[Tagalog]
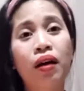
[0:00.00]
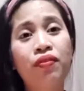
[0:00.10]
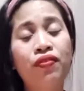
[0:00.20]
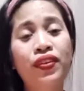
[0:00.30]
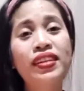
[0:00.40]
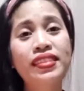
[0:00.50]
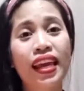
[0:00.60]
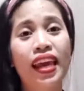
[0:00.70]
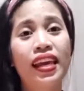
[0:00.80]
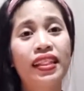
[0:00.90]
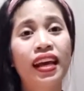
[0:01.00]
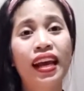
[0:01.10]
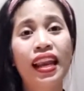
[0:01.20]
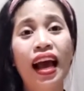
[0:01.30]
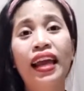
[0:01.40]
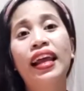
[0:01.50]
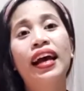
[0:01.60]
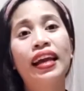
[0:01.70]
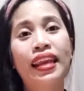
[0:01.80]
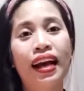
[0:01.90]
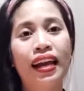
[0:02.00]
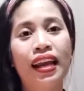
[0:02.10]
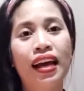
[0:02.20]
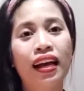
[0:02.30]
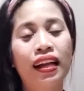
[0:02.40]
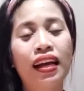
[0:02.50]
first aid na kailangan ng kanyang anak.